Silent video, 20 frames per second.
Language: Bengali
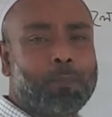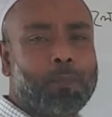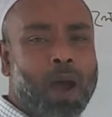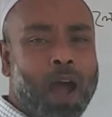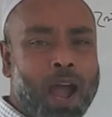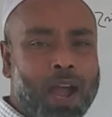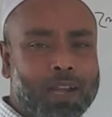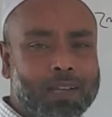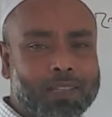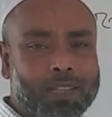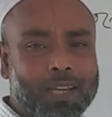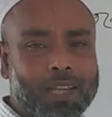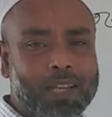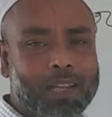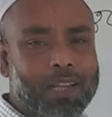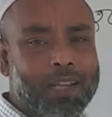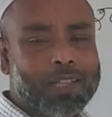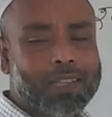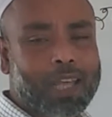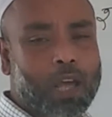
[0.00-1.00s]
ভাগ দেই
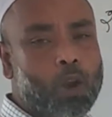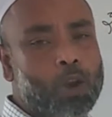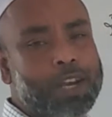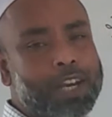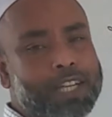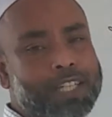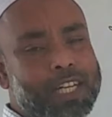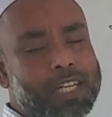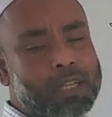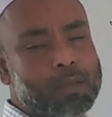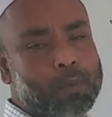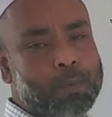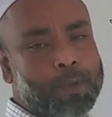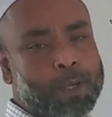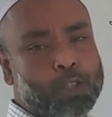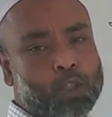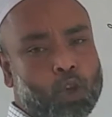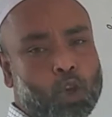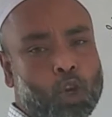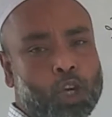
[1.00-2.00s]
তাহলে এটি শেষে
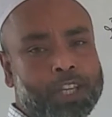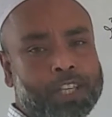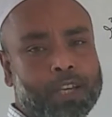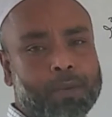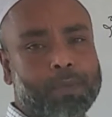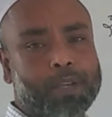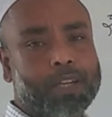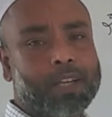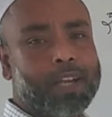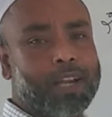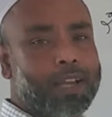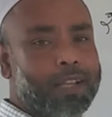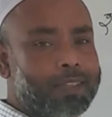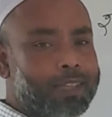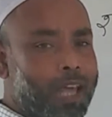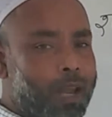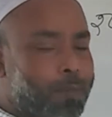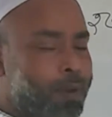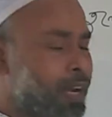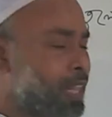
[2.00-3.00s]
বিভাজ্য হয়ে যাবে
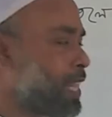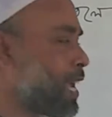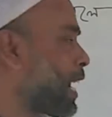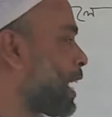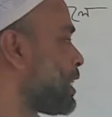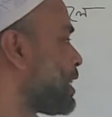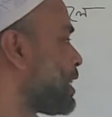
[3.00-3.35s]
তার মানে দেখা